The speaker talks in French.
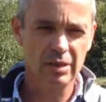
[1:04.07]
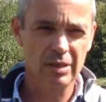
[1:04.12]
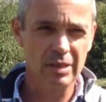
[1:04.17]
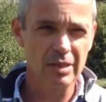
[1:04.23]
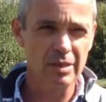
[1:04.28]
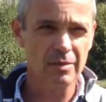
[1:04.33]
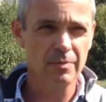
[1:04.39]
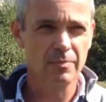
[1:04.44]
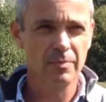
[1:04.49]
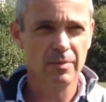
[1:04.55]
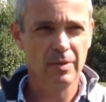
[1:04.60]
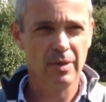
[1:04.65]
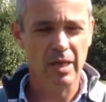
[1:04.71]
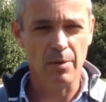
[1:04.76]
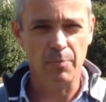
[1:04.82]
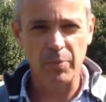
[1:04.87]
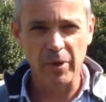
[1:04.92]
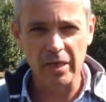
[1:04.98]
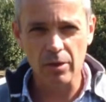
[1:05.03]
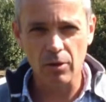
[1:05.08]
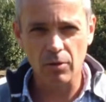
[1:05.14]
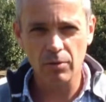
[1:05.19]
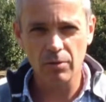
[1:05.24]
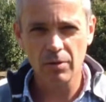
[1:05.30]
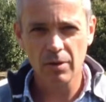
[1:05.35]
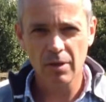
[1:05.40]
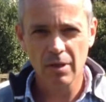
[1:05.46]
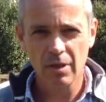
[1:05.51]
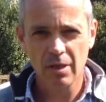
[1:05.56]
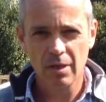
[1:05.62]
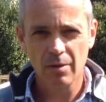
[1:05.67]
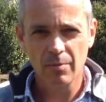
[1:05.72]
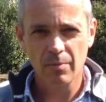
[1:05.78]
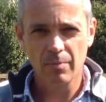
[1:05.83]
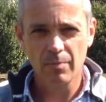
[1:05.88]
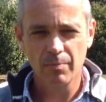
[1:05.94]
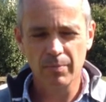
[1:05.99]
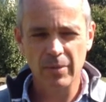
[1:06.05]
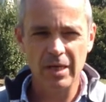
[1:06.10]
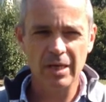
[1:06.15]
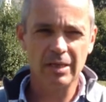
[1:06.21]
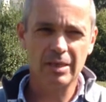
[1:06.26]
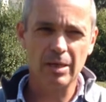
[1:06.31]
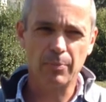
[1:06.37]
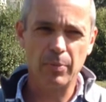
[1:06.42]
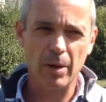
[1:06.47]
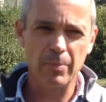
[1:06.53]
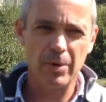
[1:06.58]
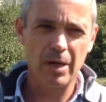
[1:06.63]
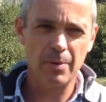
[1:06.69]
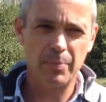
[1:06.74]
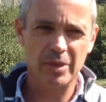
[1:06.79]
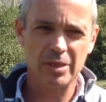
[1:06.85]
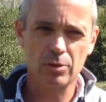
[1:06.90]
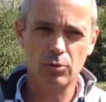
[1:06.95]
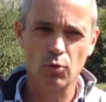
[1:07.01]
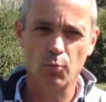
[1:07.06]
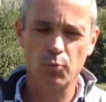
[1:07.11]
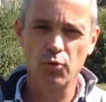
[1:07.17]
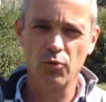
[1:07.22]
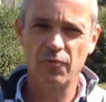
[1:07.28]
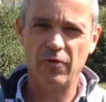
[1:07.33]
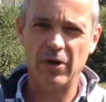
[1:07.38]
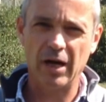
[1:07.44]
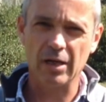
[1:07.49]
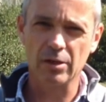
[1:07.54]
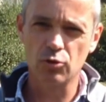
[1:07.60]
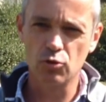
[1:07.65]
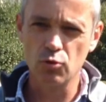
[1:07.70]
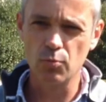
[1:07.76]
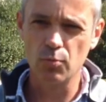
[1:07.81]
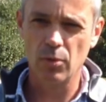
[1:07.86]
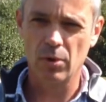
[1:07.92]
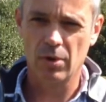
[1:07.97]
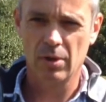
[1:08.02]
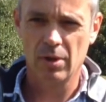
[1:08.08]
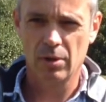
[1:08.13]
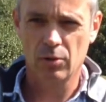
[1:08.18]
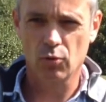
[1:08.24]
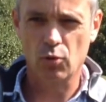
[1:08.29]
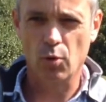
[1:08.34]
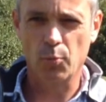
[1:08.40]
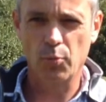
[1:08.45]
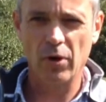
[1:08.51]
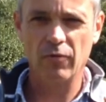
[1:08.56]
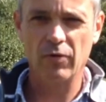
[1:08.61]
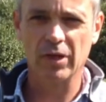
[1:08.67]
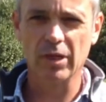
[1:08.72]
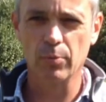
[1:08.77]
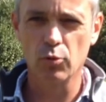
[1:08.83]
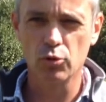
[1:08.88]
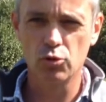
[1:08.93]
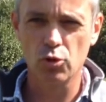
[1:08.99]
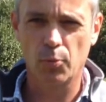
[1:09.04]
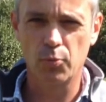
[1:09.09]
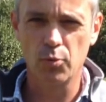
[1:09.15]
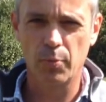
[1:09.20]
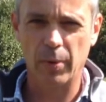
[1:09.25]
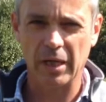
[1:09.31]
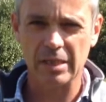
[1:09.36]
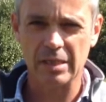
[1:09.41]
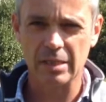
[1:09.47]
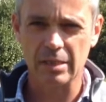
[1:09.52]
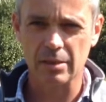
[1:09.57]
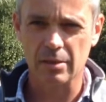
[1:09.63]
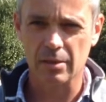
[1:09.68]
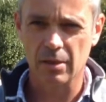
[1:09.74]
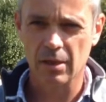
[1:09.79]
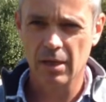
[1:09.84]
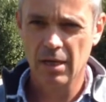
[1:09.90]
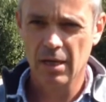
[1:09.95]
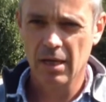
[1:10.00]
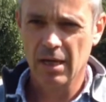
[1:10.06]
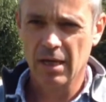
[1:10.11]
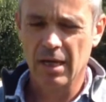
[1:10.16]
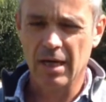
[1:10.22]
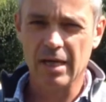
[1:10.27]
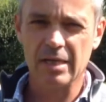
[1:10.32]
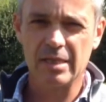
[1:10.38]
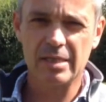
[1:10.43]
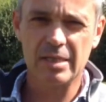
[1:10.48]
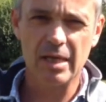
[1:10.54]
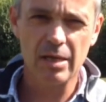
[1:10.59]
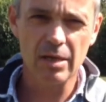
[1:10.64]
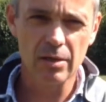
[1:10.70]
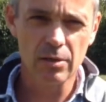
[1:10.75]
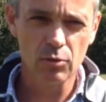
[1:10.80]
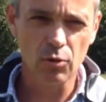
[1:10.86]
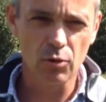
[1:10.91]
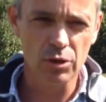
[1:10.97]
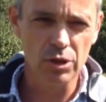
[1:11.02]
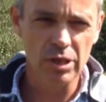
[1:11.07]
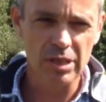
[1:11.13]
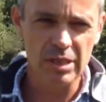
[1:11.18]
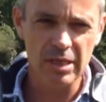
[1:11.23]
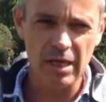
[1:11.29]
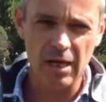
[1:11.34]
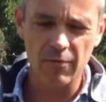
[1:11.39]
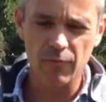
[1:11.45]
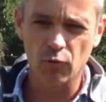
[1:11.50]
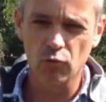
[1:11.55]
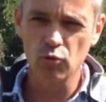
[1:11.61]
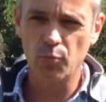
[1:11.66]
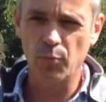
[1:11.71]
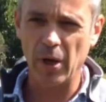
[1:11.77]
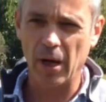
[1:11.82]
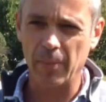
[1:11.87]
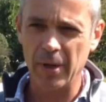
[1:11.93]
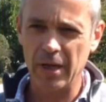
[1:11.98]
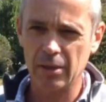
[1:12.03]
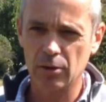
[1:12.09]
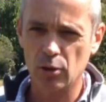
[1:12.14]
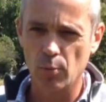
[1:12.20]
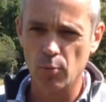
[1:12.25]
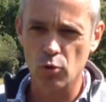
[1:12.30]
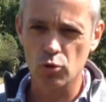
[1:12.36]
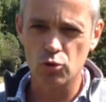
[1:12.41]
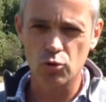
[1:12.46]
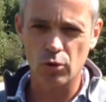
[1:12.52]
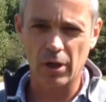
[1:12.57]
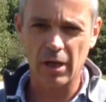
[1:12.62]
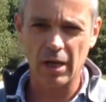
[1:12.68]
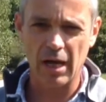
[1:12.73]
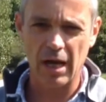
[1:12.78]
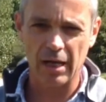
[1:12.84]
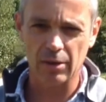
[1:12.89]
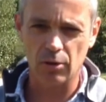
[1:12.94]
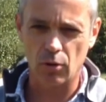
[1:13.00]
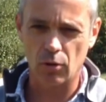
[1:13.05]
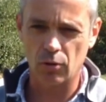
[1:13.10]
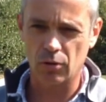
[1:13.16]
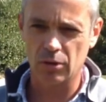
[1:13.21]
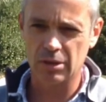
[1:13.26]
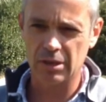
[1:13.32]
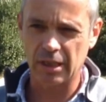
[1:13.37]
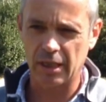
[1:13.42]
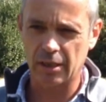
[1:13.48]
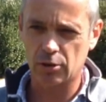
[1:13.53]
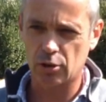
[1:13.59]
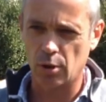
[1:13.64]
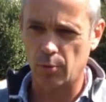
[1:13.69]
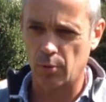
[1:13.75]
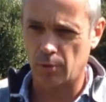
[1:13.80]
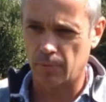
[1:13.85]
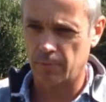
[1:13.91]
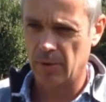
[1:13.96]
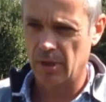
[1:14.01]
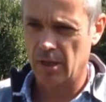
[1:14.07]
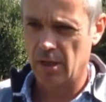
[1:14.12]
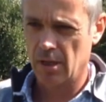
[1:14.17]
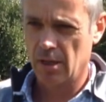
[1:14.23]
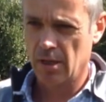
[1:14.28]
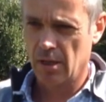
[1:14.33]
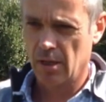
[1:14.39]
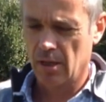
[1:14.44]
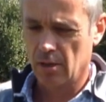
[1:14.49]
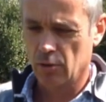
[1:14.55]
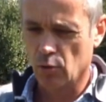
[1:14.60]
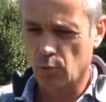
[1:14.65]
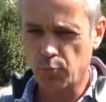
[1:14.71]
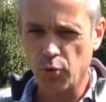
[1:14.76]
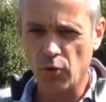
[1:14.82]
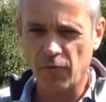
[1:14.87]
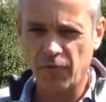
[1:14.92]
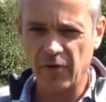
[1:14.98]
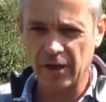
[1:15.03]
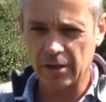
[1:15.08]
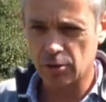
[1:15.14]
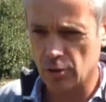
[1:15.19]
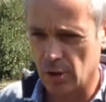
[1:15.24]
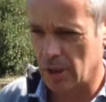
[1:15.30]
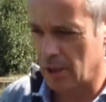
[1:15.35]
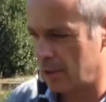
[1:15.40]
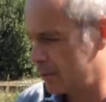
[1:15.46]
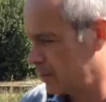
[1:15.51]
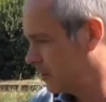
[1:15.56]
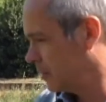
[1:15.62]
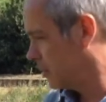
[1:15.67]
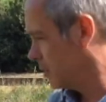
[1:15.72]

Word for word: qui est payant, mais qui est pas mal parce qu'on peut faire un zoom, donc on peut avoir des mesures plus précises. Et ces logiciels vont nous permettre de mesurer un angle directement. Donc pour faire cela,